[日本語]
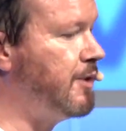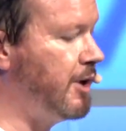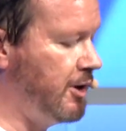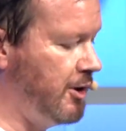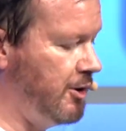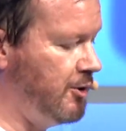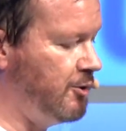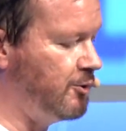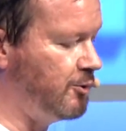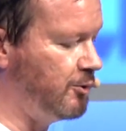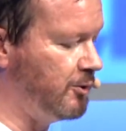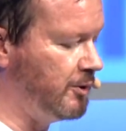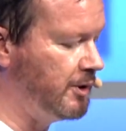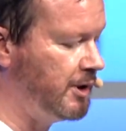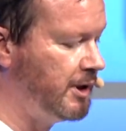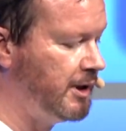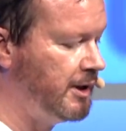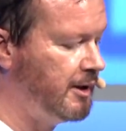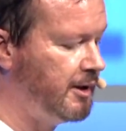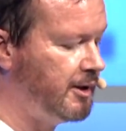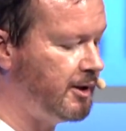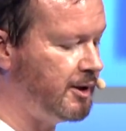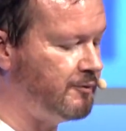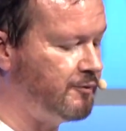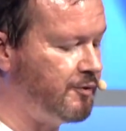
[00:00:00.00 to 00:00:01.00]
その最
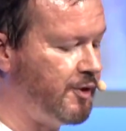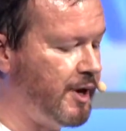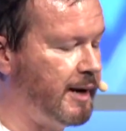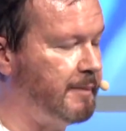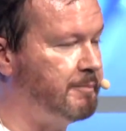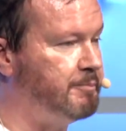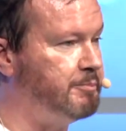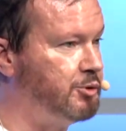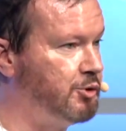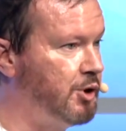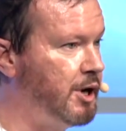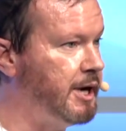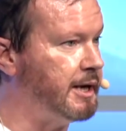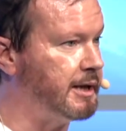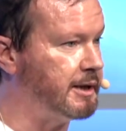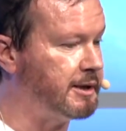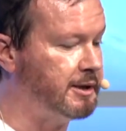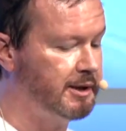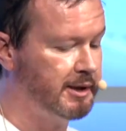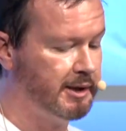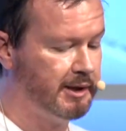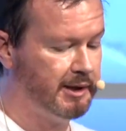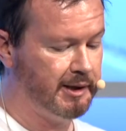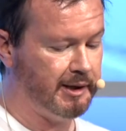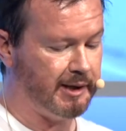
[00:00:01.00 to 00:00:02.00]
も素晴らしい
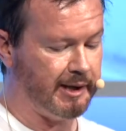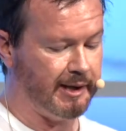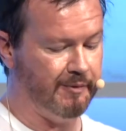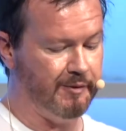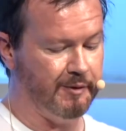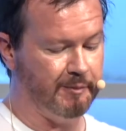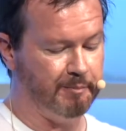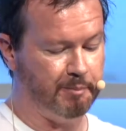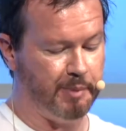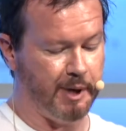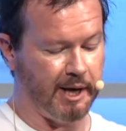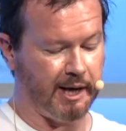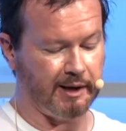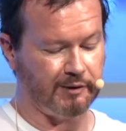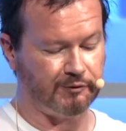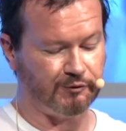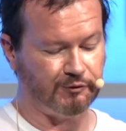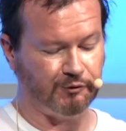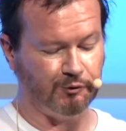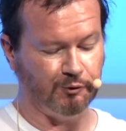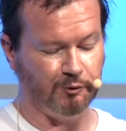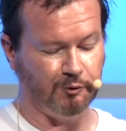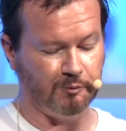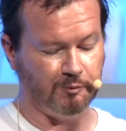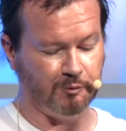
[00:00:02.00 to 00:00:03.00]
適切な形
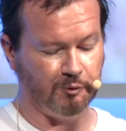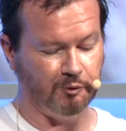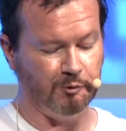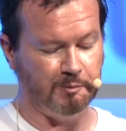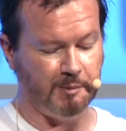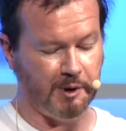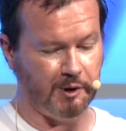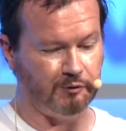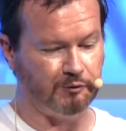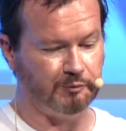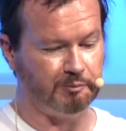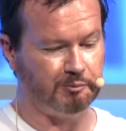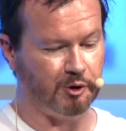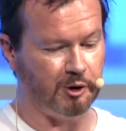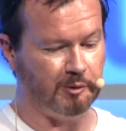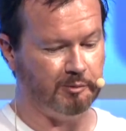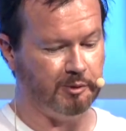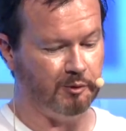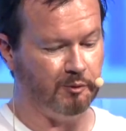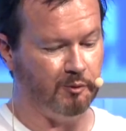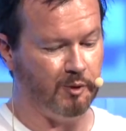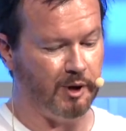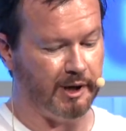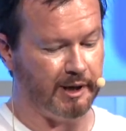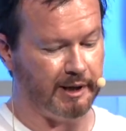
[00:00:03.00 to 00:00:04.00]
のレンガを
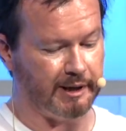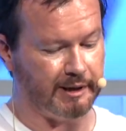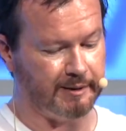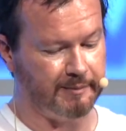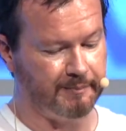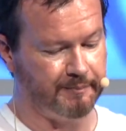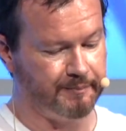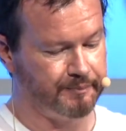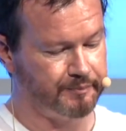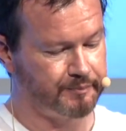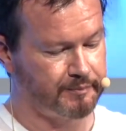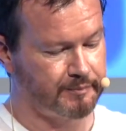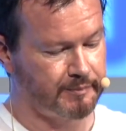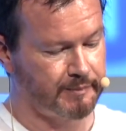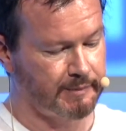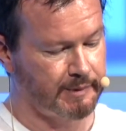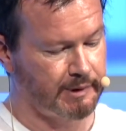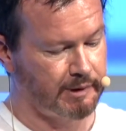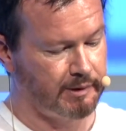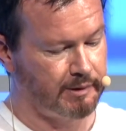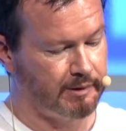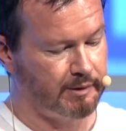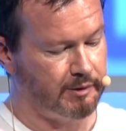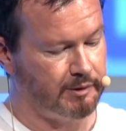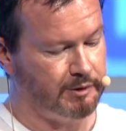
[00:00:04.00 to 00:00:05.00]
包み込むのはできない、
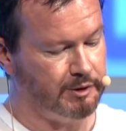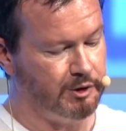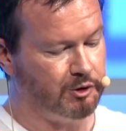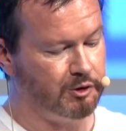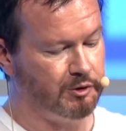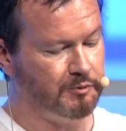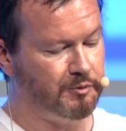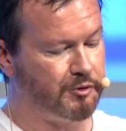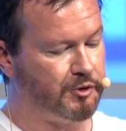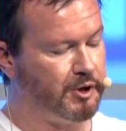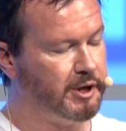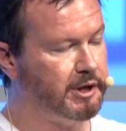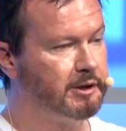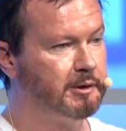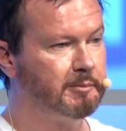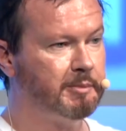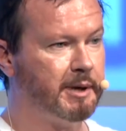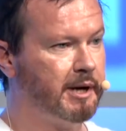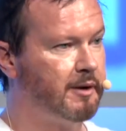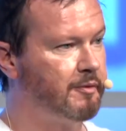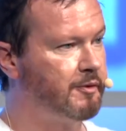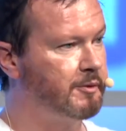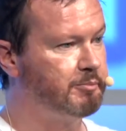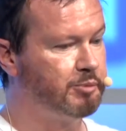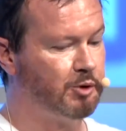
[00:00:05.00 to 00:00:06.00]
適切にはできないとい
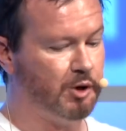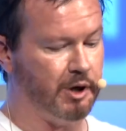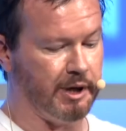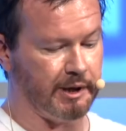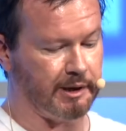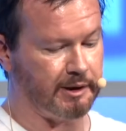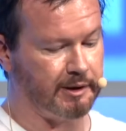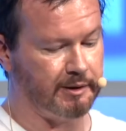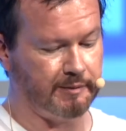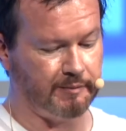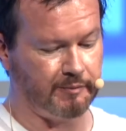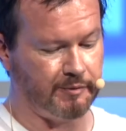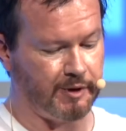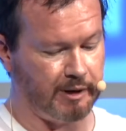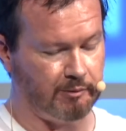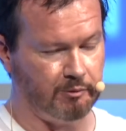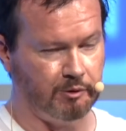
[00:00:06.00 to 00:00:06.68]
うことでありました。